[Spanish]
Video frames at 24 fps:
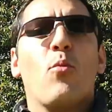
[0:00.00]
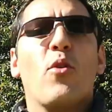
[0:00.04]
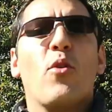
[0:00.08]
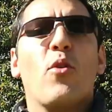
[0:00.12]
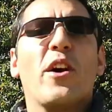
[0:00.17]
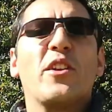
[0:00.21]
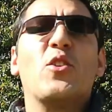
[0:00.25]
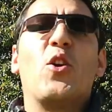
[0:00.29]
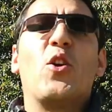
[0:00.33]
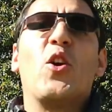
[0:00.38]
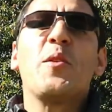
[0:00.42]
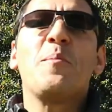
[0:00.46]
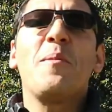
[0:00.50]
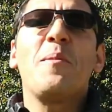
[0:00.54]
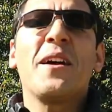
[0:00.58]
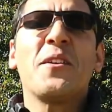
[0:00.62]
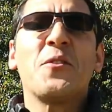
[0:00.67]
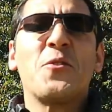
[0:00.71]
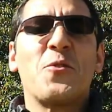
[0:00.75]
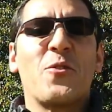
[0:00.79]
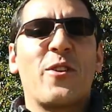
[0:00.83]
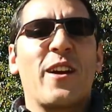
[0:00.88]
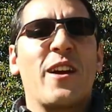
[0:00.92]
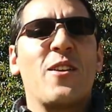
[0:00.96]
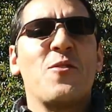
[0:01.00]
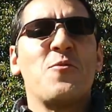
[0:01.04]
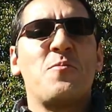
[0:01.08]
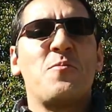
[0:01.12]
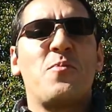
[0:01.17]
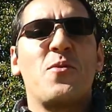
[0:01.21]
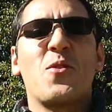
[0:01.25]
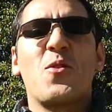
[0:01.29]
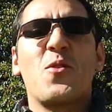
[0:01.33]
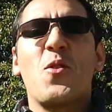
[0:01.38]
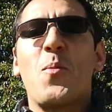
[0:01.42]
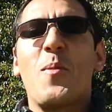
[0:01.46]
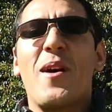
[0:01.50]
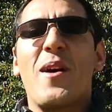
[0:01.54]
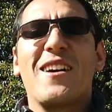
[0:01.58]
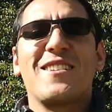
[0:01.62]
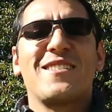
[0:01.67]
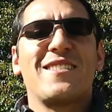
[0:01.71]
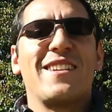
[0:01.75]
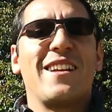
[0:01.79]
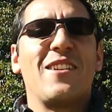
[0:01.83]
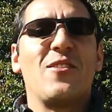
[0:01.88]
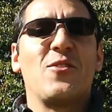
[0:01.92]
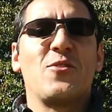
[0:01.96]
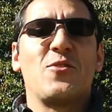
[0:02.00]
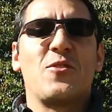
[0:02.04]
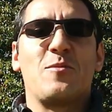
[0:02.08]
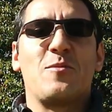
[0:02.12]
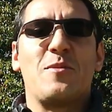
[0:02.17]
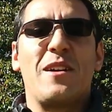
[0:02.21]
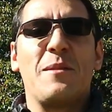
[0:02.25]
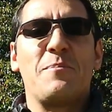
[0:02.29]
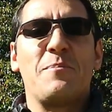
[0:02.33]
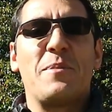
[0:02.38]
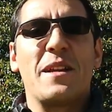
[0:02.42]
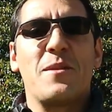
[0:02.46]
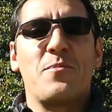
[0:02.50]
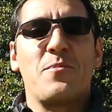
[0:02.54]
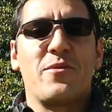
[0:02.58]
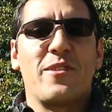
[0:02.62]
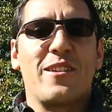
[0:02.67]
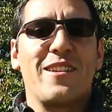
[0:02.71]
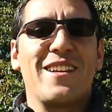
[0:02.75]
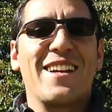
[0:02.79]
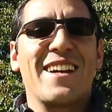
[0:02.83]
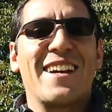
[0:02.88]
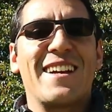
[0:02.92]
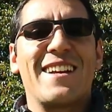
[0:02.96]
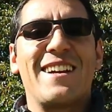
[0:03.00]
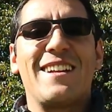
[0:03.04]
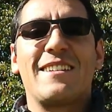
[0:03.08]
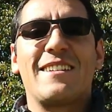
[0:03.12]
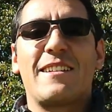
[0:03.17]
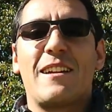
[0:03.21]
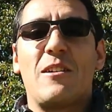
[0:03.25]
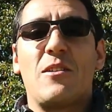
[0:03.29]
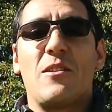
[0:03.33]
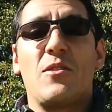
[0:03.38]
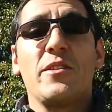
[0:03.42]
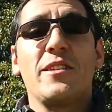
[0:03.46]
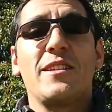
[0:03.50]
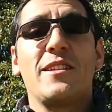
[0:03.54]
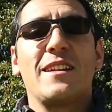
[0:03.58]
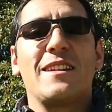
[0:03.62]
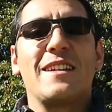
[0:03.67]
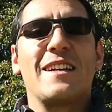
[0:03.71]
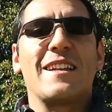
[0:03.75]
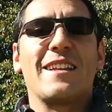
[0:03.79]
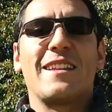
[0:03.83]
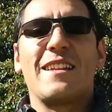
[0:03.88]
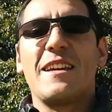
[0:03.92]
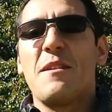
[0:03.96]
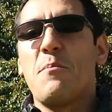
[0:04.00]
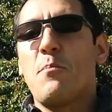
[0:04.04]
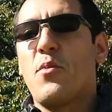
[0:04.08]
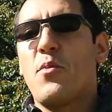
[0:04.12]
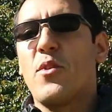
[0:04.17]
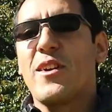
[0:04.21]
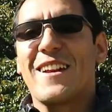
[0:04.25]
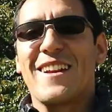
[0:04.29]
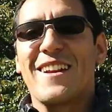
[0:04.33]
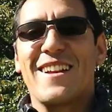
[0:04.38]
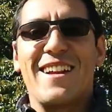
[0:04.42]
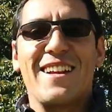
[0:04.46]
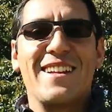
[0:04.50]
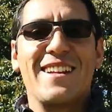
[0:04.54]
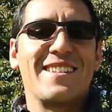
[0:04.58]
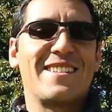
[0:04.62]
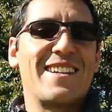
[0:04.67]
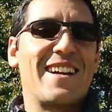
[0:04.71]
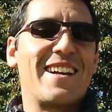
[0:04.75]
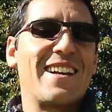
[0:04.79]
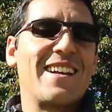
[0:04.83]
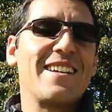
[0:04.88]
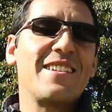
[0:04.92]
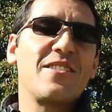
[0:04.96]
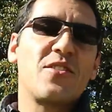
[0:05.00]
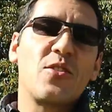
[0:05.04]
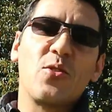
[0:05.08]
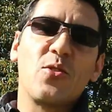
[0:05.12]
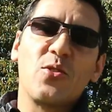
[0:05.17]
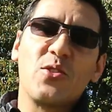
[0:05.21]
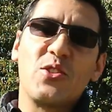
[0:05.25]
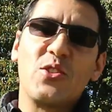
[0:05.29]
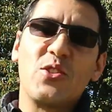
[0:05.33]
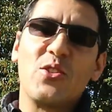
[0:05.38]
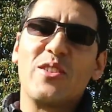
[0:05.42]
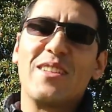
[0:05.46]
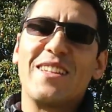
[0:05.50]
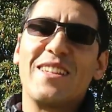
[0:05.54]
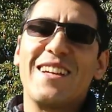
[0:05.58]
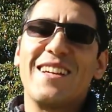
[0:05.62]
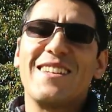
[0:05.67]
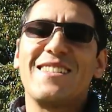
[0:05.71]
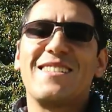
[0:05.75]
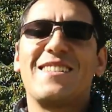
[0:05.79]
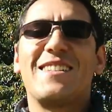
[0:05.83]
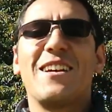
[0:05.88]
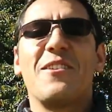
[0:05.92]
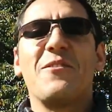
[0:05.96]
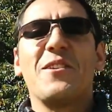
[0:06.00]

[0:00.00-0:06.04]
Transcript: Bueno, hoy madrugué un poco más de lo normal para poder llegar al trabajo y tener tiempo de realizar la introducción de este